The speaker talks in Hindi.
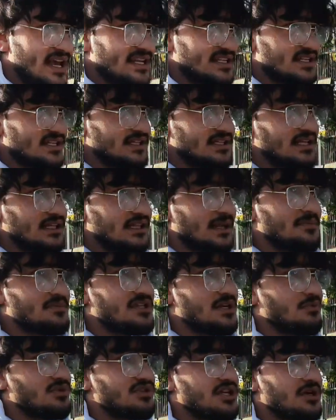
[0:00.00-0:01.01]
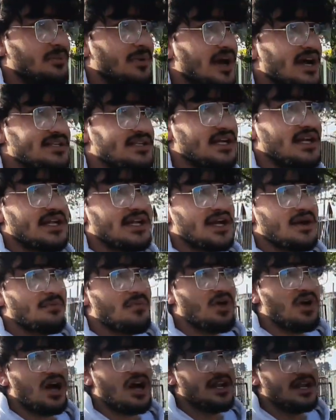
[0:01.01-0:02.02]
बाइक सीखी ना तब से मुझे बाइक चलाने का
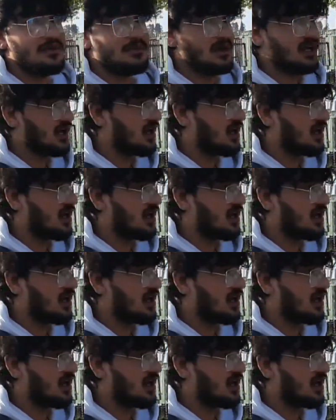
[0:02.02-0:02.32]
मौका नहीं